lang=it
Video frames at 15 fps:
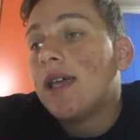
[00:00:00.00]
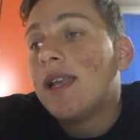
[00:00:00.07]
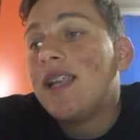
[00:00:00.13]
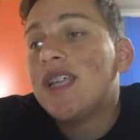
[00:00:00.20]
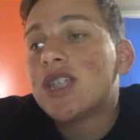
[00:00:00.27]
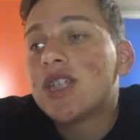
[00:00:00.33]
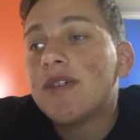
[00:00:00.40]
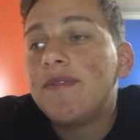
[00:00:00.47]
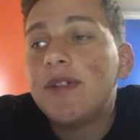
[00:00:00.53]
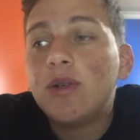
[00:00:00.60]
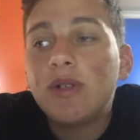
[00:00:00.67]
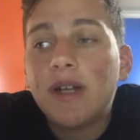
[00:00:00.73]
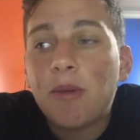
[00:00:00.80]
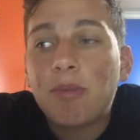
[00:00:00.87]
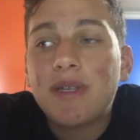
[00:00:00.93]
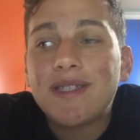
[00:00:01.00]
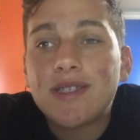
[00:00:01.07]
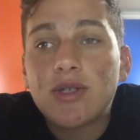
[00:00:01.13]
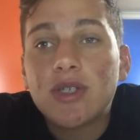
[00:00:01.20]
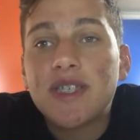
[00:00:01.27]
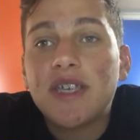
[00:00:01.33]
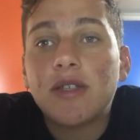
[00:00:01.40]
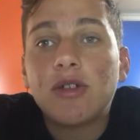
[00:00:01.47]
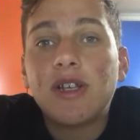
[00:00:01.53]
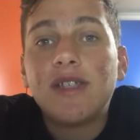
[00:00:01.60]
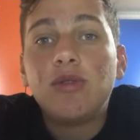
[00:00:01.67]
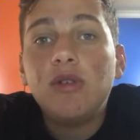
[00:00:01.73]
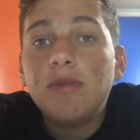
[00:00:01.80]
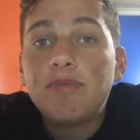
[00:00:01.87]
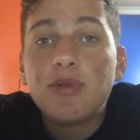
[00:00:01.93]
Lecce e Verona penso siano le
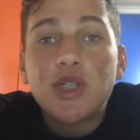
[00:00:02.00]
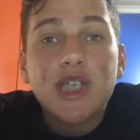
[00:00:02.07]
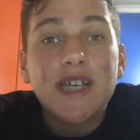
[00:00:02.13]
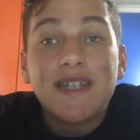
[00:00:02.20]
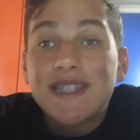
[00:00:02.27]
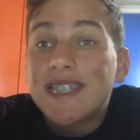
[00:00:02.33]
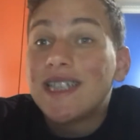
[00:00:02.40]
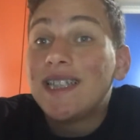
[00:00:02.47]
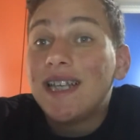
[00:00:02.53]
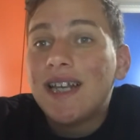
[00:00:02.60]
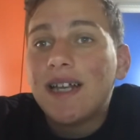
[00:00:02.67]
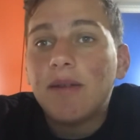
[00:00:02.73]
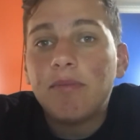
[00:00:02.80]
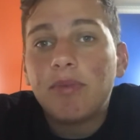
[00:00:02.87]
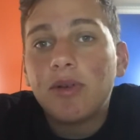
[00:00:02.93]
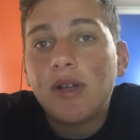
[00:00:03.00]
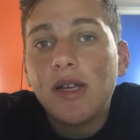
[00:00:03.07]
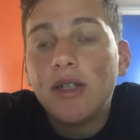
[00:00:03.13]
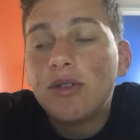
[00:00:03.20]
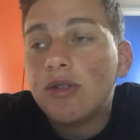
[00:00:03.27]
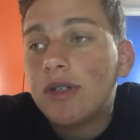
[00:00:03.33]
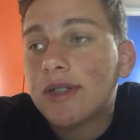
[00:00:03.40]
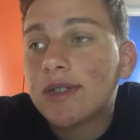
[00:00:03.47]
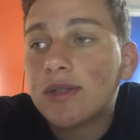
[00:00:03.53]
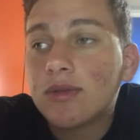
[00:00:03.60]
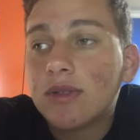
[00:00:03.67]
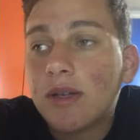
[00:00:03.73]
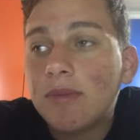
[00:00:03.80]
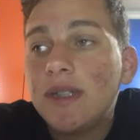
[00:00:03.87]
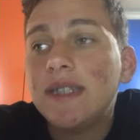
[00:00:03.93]
due più scarse del campionato,
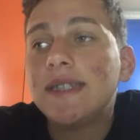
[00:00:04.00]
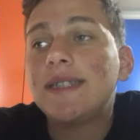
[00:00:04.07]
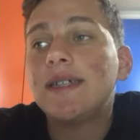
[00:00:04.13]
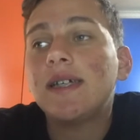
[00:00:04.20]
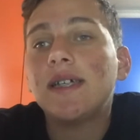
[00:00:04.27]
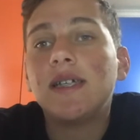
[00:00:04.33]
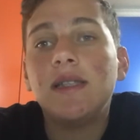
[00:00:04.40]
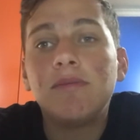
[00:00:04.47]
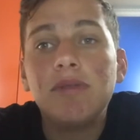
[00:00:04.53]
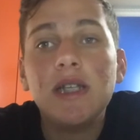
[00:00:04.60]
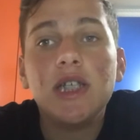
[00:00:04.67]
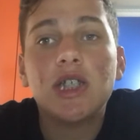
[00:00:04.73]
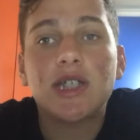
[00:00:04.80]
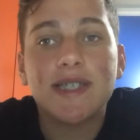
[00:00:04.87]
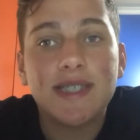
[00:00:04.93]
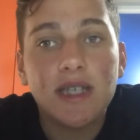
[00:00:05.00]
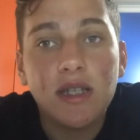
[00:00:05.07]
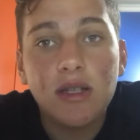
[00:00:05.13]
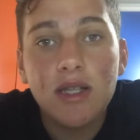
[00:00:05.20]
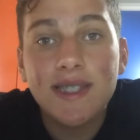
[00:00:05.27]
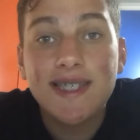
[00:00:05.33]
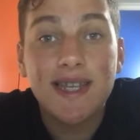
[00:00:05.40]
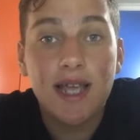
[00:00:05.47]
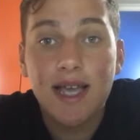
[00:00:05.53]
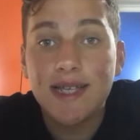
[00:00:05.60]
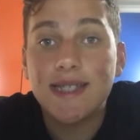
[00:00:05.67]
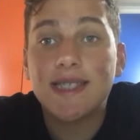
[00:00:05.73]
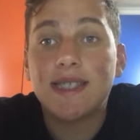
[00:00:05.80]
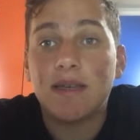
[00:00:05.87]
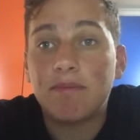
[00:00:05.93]
assolutamente, il Brescia è salito in Serie A
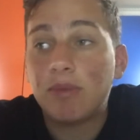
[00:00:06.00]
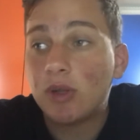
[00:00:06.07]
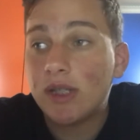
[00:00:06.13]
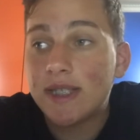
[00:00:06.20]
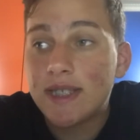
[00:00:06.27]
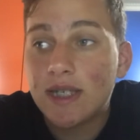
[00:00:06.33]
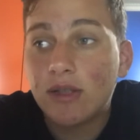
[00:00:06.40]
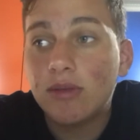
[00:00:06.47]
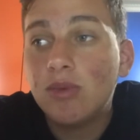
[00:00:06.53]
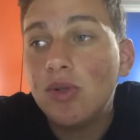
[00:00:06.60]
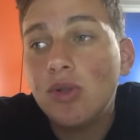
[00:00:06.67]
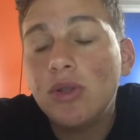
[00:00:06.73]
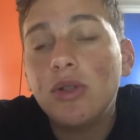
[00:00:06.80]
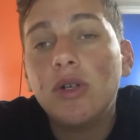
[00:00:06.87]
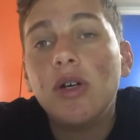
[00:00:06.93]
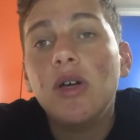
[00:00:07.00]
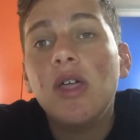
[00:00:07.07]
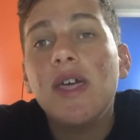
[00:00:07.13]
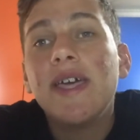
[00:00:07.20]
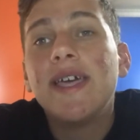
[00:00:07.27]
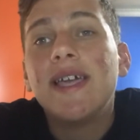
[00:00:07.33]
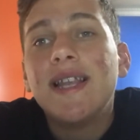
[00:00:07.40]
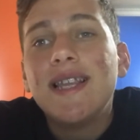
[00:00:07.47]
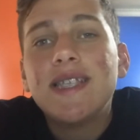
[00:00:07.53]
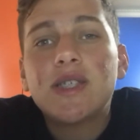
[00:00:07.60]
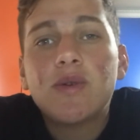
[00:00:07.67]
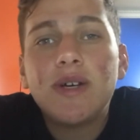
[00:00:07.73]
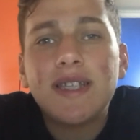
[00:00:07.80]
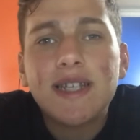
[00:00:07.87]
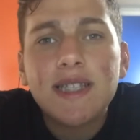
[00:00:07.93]
e si è potenziato molto, le
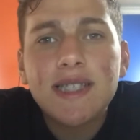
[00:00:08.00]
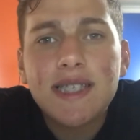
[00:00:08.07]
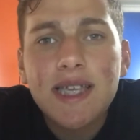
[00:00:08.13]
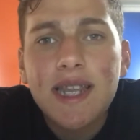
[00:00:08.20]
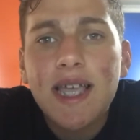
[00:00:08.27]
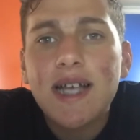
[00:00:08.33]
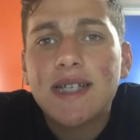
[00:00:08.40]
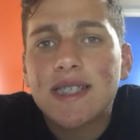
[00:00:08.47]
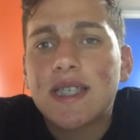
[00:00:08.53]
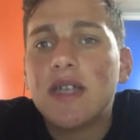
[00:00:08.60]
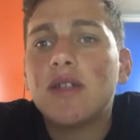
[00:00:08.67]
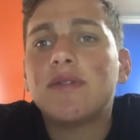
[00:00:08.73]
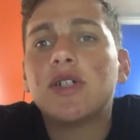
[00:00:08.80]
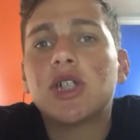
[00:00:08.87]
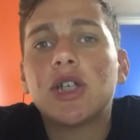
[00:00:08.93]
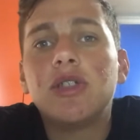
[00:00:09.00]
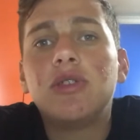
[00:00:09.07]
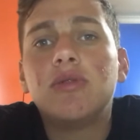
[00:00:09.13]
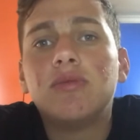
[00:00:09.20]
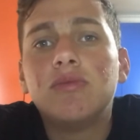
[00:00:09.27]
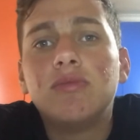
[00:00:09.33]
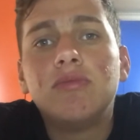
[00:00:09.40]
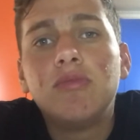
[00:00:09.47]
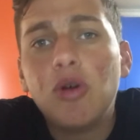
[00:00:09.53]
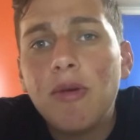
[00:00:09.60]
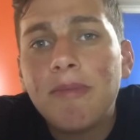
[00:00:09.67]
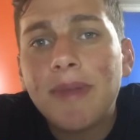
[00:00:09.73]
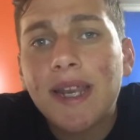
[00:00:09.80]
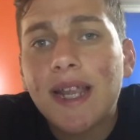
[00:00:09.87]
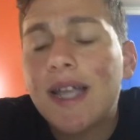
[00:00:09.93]
squadre di Serie A stanno facendo un
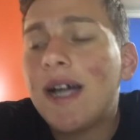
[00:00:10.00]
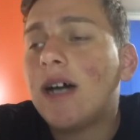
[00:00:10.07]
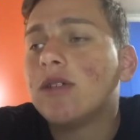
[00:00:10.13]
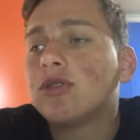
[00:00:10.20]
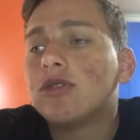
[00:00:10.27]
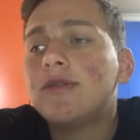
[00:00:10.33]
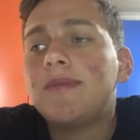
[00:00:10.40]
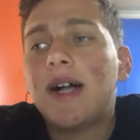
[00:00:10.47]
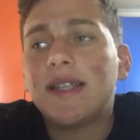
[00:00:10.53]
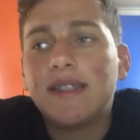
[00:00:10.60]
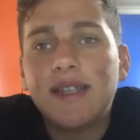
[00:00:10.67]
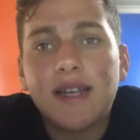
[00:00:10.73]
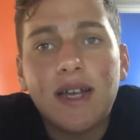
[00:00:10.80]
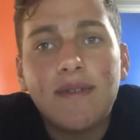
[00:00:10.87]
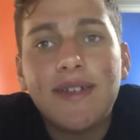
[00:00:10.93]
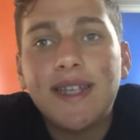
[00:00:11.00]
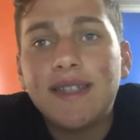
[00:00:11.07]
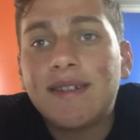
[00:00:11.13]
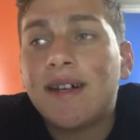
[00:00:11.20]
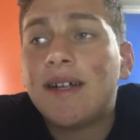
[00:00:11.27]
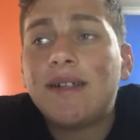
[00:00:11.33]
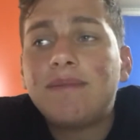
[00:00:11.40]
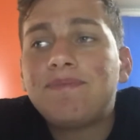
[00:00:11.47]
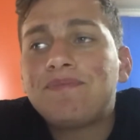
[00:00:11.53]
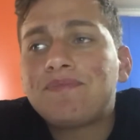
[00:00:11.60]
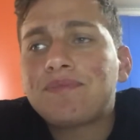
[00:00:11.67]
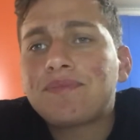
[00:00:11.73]
buon mercato, a dir la verità,